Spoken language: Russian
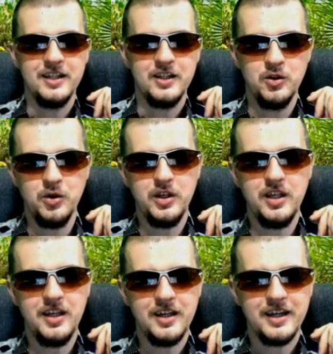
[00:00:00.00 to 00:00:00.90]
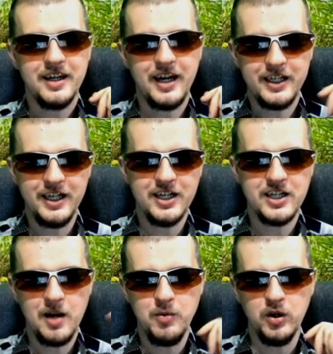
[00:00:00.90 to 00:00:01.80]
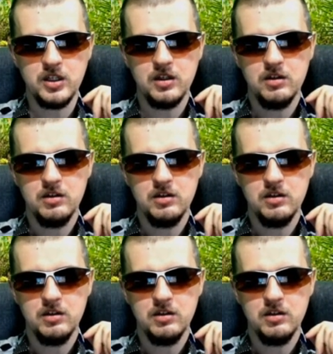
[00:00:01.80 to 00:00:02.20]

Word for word: Ну и какие же работы?